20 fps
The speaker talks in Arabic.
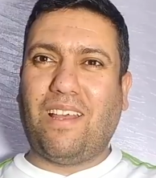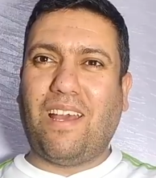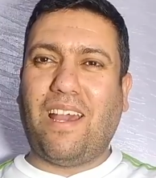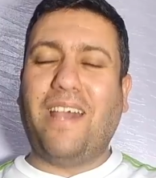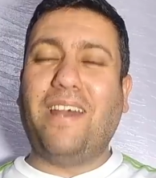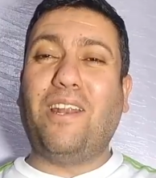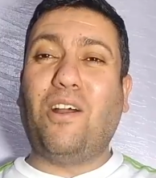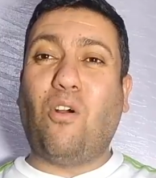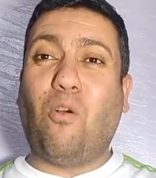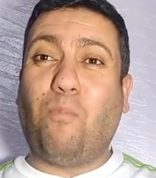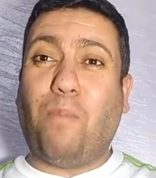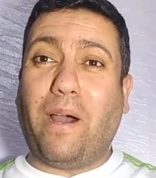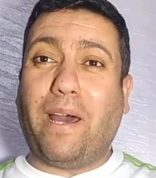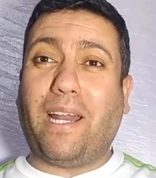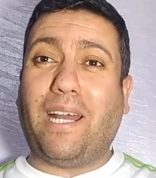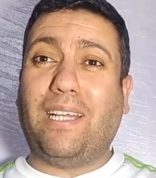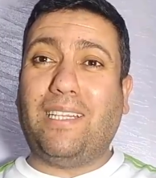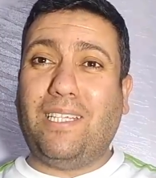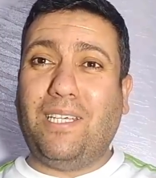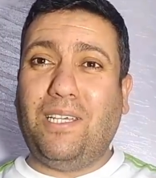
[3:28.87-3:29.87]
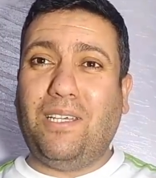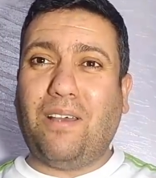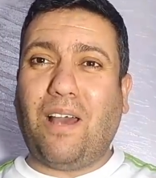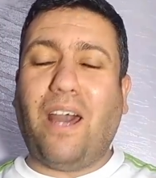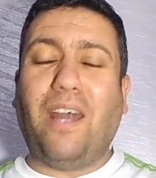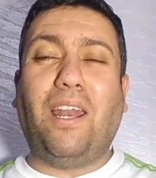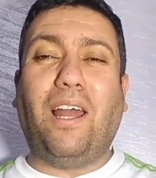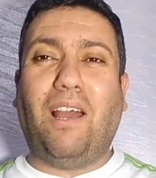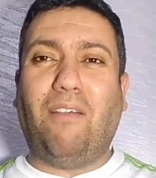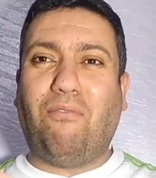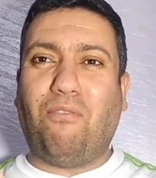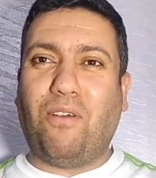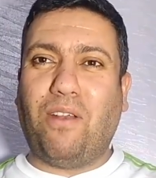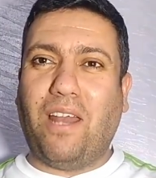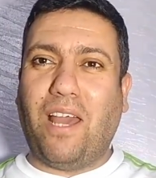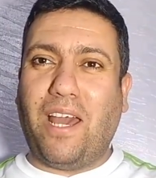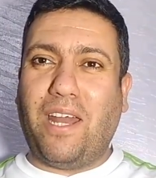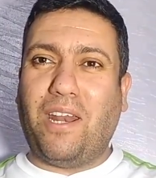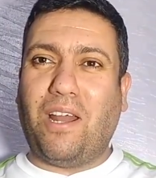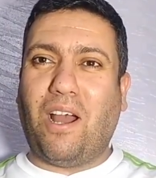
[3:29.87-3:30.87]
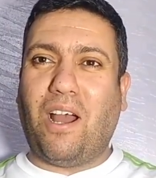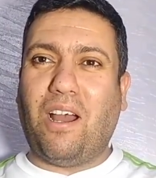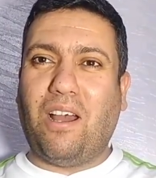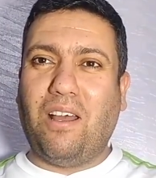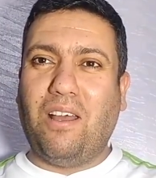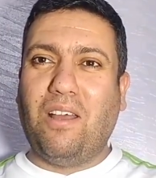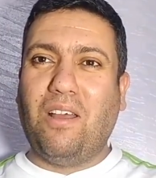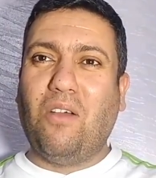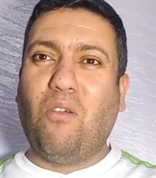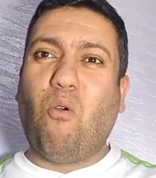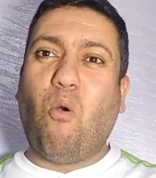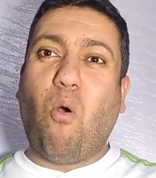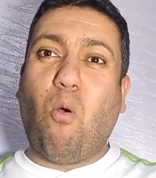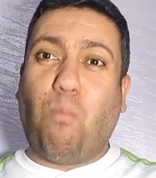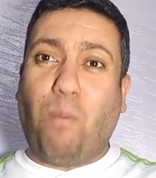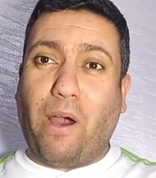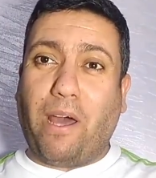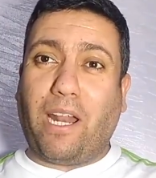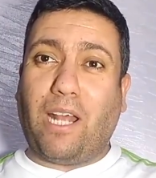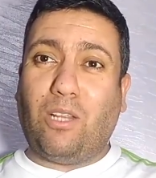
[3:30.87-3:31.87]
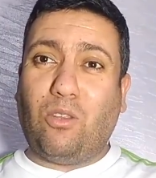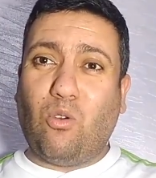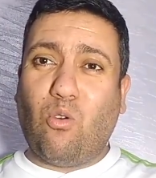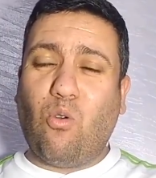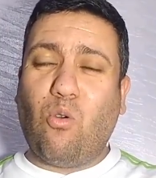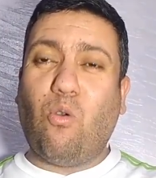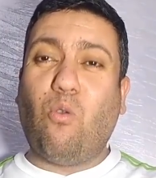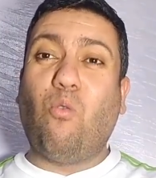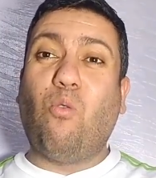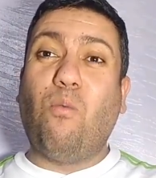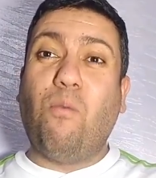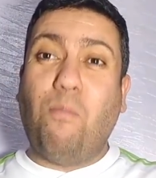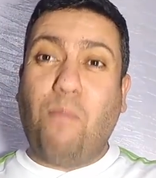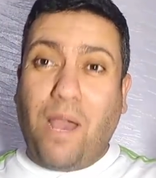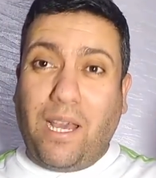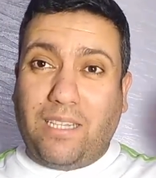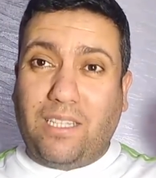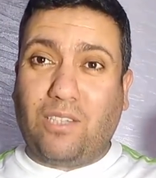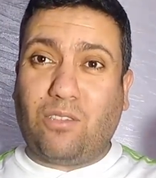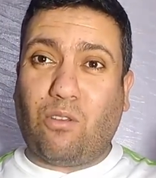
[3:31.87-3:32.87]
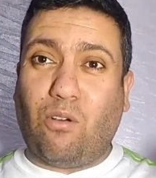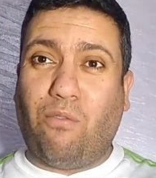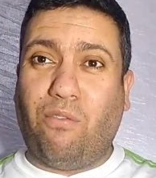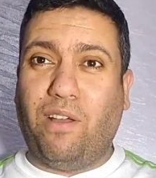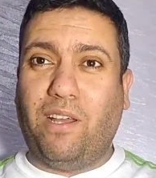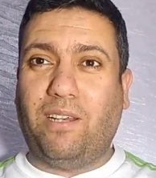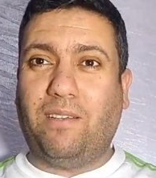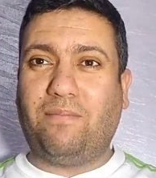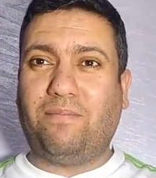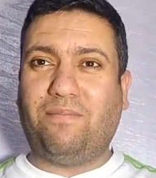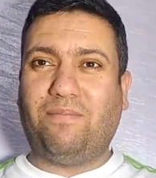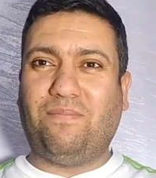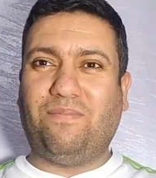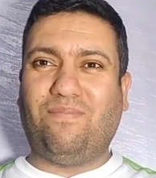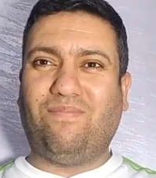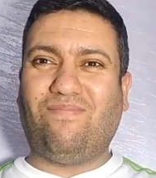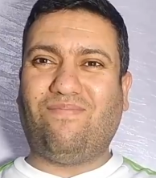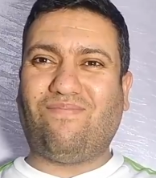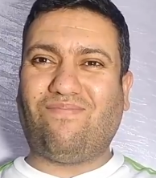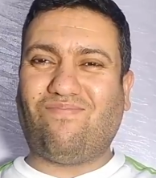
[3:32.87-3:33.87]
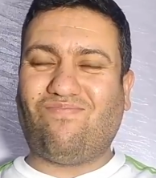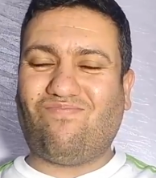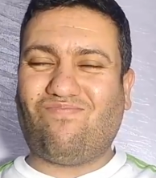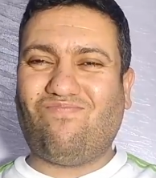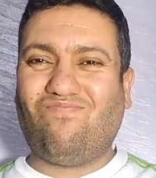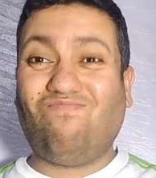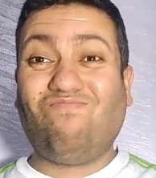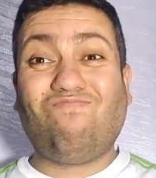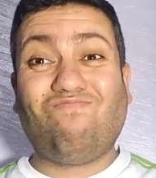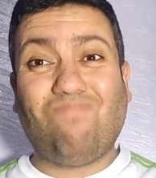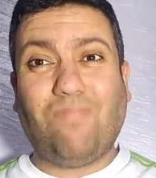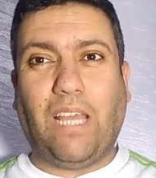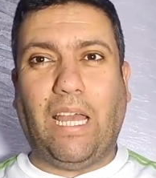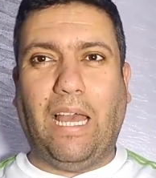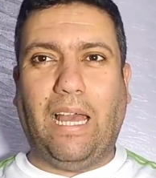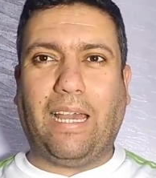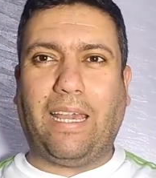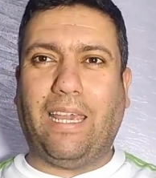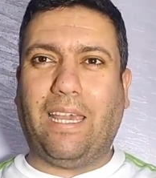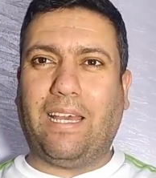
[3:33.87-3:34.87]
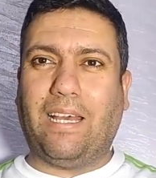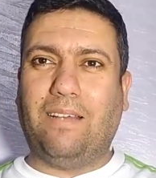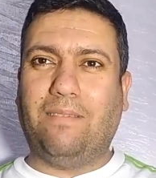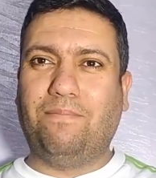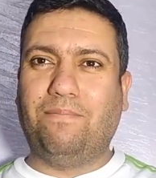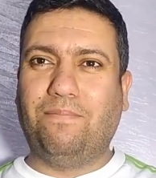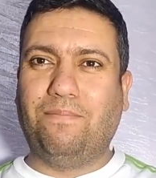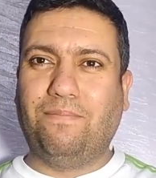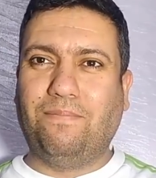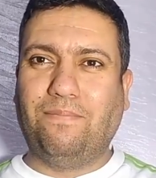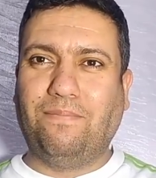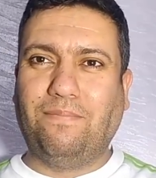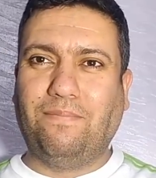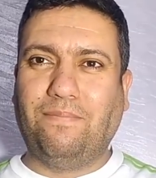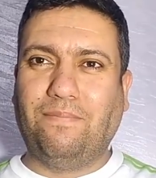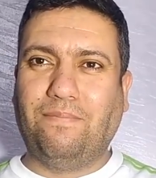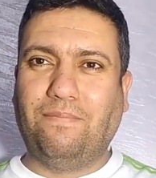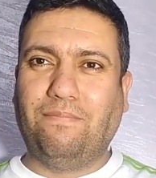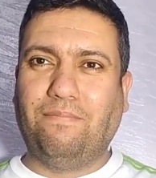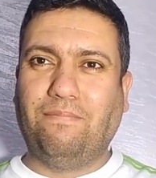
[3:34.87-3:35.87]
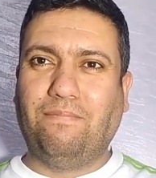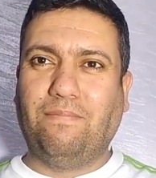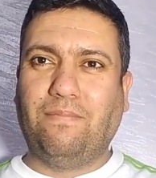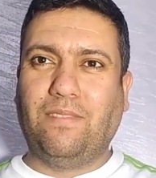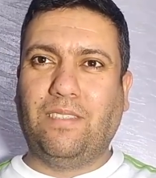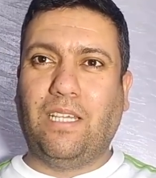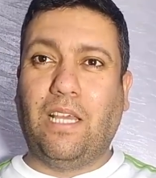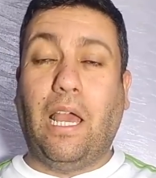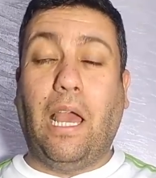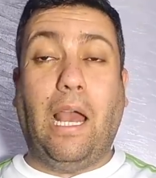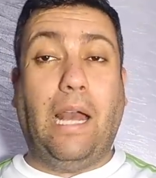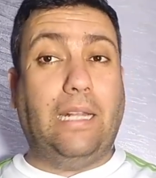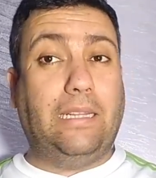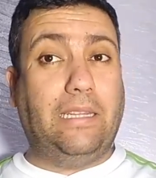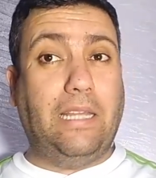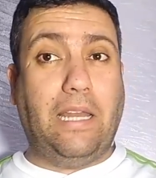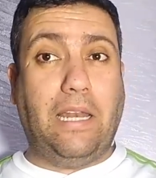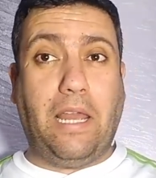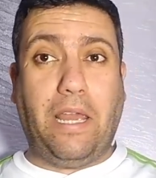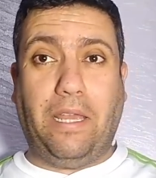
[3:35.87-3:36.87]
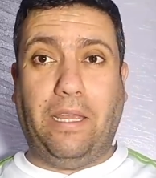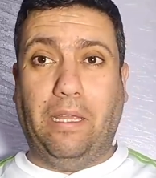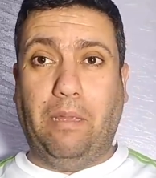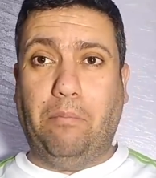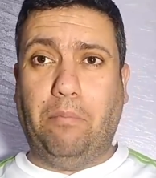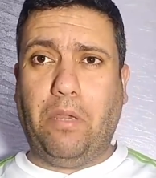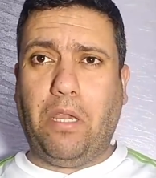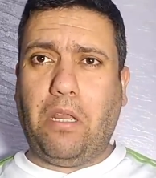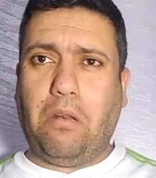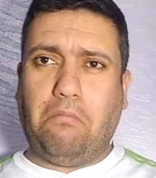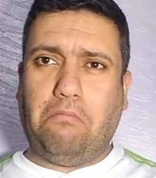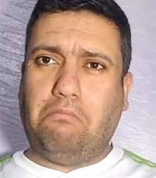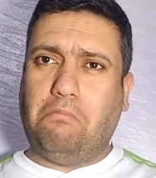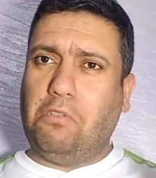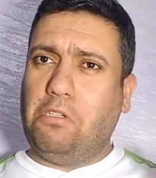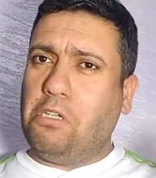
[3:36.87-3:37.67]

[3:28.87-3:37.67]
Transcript: انا وبارادي انا عفوا انا وبارادو ومن بعد الطوفان حقيقه عندنا لاعبين